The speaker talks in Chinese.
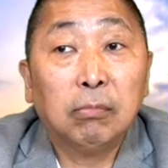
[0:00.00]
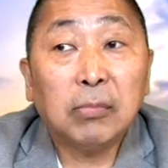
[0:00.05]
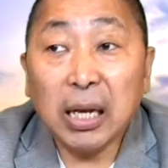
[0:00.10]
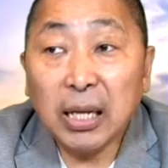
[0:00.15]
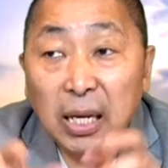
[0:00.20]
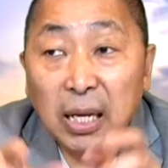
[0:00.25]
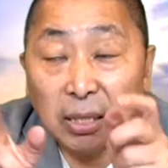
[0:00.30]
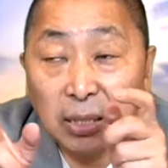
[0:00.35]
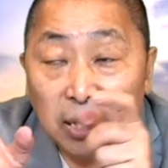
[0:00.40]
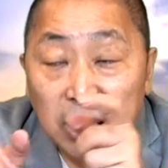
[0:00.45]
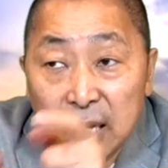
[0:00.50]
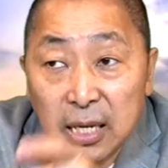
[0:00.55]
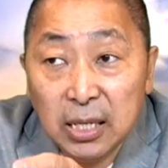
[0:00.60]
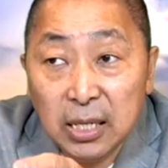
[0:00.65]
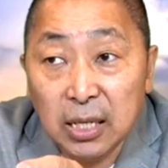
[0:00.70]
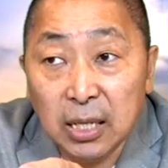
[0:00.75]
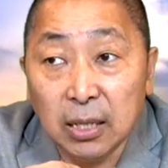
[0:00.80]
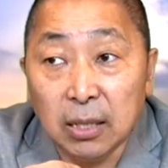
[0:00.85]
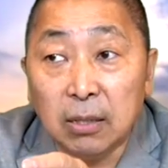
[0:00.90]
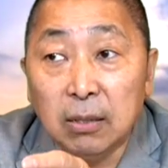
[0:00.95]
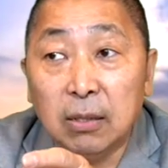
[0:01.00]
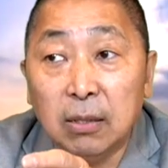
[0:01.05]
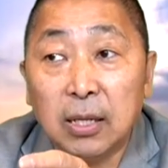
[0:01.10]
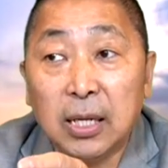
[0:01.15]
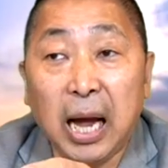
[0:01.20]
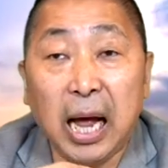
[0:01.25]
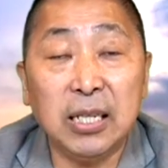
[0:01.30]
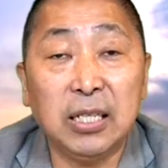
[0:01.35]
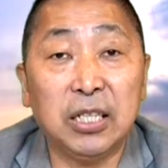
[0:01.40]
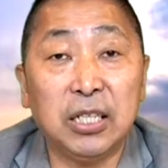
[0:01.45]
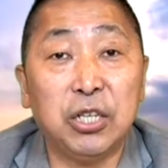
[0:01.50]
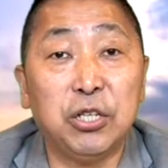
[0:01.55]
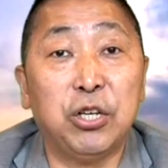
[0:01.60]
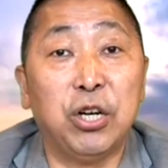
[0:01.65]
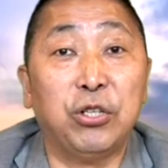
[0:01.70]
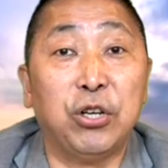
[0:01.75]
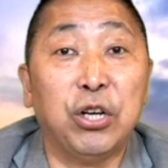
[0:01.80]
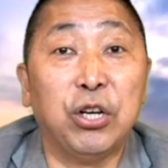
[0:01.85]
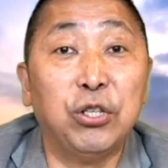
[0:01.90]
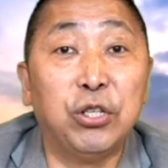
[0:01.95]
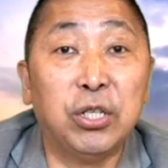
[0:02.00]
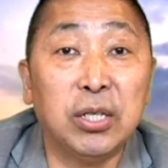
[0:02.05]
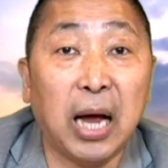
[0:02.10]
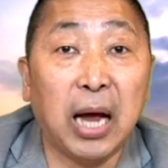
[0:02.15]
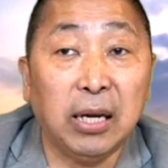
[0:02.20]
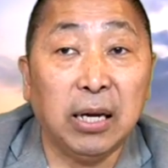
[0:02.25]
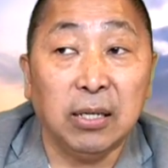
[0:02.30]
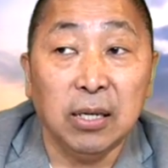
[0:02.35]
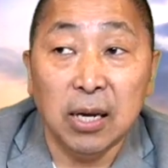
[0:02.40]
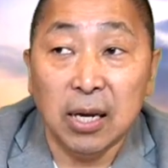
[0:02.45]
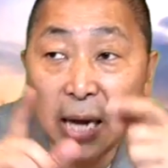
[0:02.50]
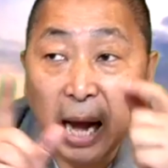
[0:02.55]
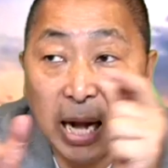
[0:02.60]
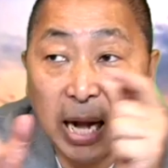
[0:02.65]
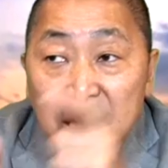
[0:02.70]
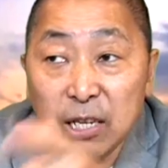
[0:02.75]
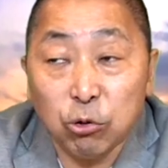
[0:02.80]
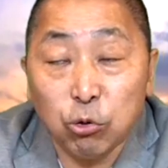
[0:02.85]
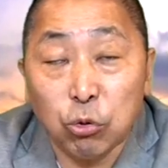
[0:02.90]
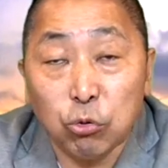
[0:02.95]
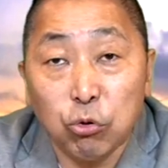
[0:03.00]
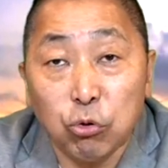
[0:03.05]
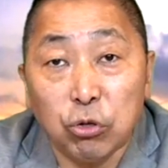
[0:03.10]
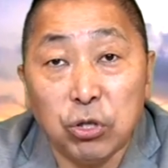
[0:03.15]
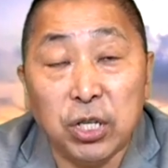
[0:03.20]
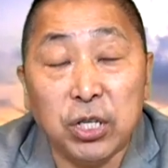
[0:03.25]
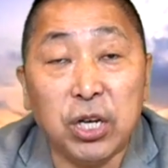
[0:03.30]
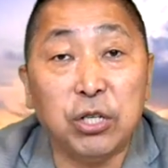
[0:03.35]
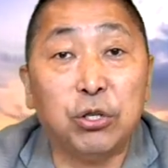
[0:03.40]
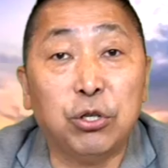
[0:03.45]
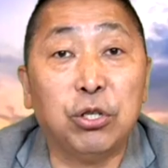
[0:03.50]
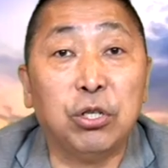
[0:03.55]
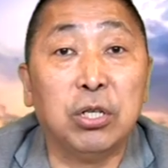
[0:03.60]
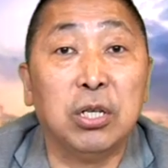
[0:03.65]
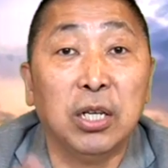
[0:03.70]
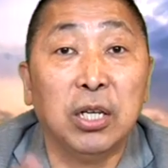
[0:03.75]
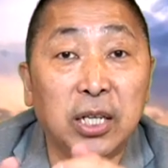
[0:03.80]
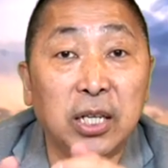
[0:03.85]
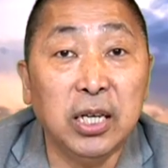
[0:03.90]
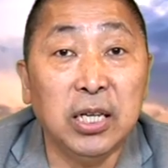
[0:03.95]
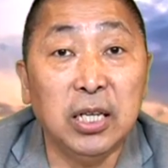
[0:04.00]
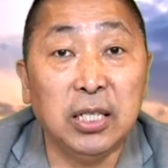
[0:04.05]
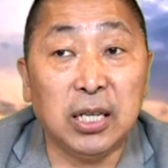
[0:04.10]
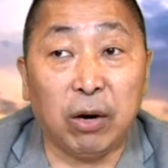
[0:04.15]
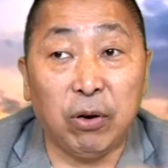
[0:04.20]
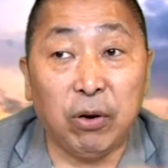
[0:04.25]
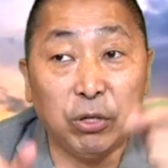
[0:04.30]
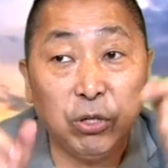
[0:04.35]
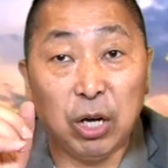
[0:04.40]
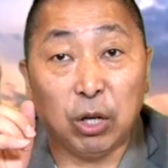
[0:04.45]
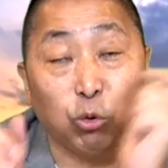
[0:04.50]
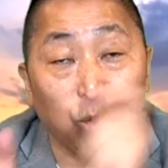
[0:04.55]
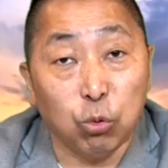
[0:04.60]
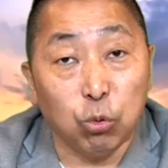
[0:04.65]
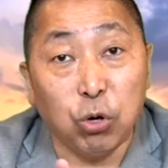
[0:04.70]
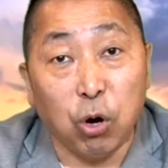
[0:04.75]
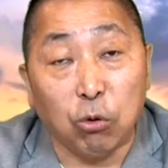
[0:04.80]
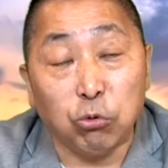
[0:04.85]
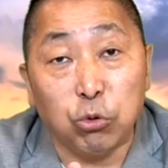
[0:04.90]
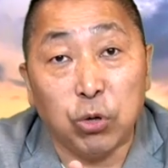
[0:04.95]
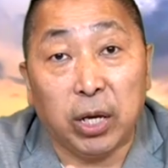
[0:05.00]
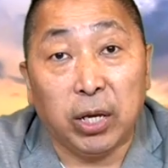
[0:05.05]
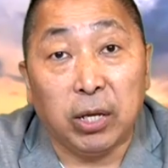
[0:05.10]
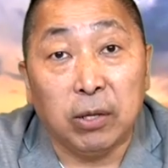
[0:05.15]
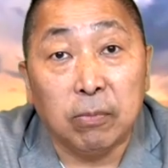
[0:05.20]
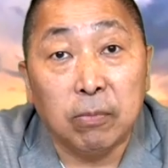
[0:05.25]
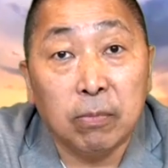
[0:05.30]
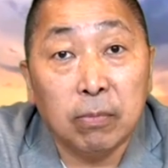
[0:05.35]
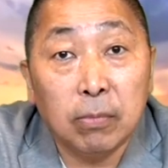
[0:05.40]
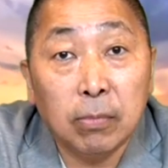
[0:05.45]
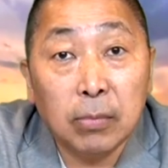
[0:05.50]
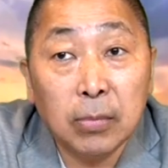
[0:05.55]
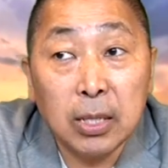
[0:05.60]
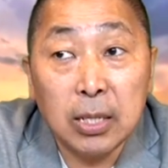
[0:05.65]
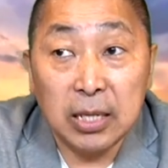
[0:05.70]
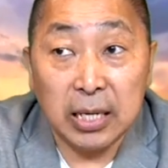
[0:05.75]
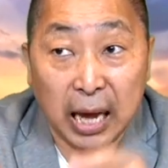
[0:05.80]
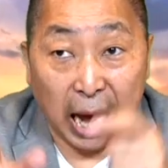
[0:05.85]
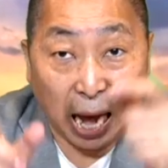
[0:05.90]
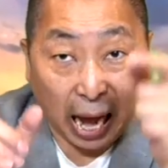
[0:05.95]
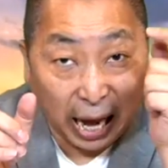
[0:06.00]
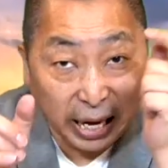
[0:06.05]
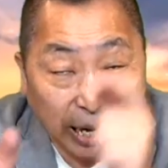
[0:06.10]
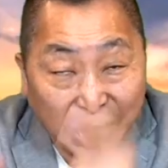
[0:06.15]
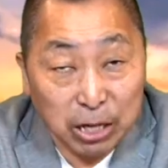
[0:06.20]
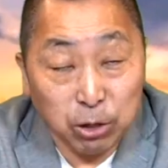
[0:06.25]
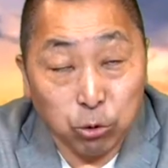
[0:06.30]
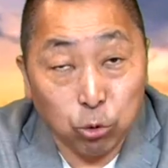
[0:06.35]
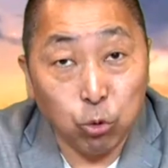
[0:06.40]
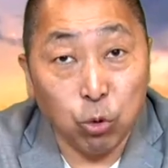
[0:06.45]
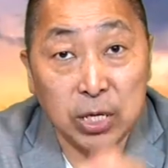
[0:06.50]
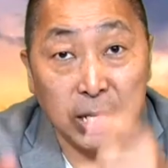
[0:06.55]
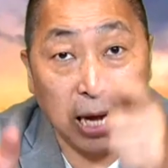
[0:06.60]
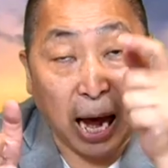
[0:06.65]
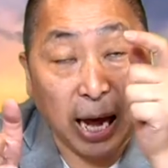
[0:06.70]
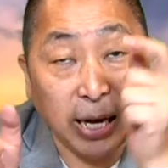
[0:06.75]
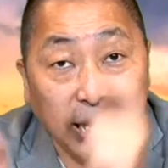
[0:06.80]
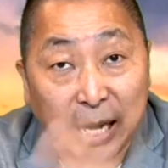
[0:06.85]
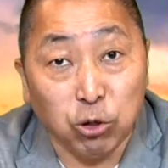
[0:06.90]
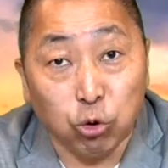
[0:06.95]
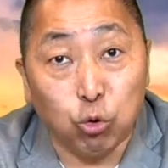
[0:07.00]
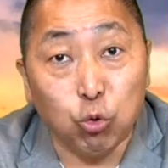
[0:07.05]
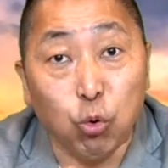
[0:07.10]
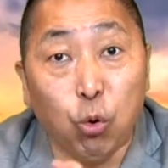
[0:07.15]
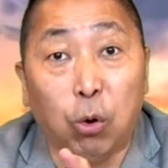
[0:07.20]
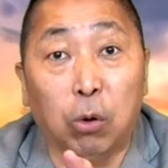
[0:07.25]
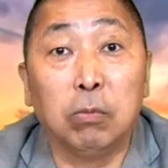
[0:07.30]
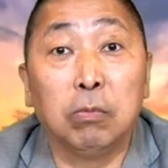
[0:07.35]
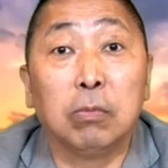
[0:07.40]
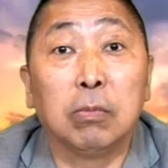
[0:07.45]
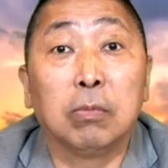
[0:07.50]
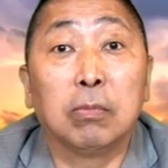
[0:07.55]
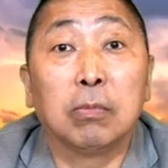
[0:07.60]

大家听你看这个人人事案，看你做做这件事，听你讲话就想吐口水。你还敢说？你还敢做？